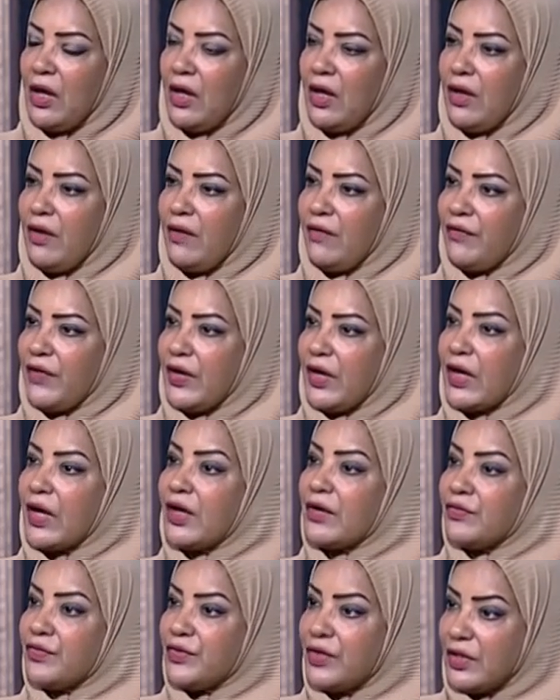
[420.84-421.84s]
آه
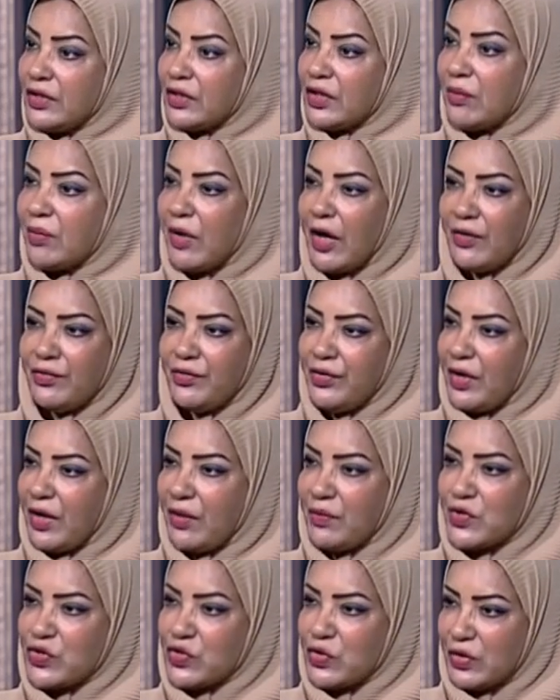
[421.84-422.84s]
فكان في طبعا
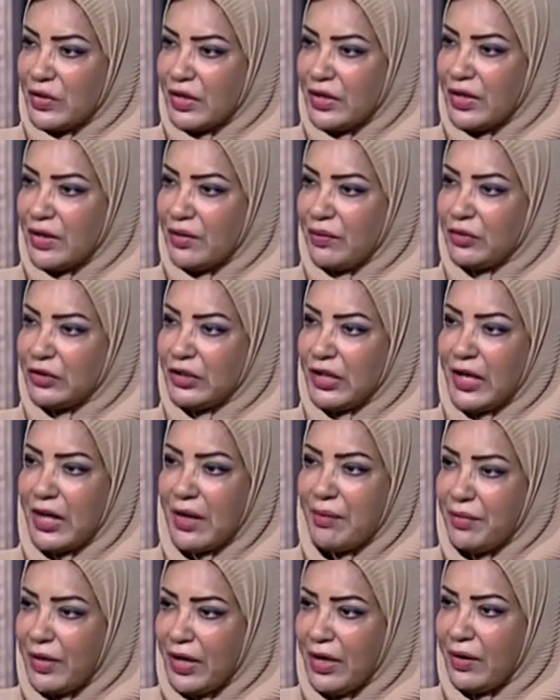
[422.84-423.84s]
فرق موسيقيه
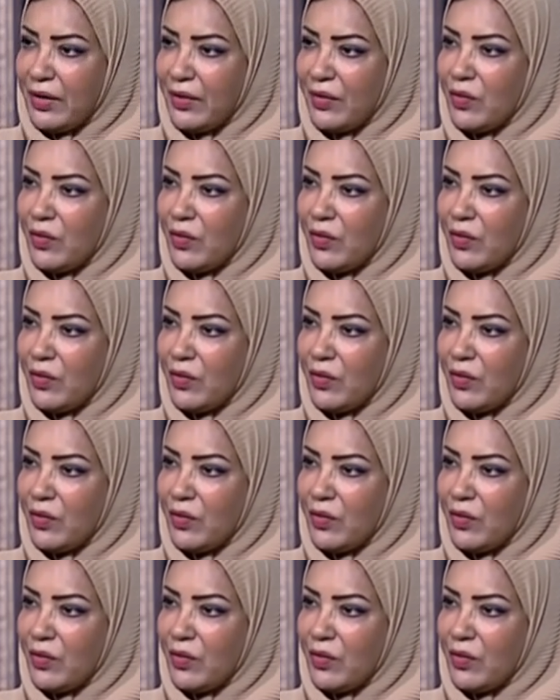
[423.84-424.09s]
متكامله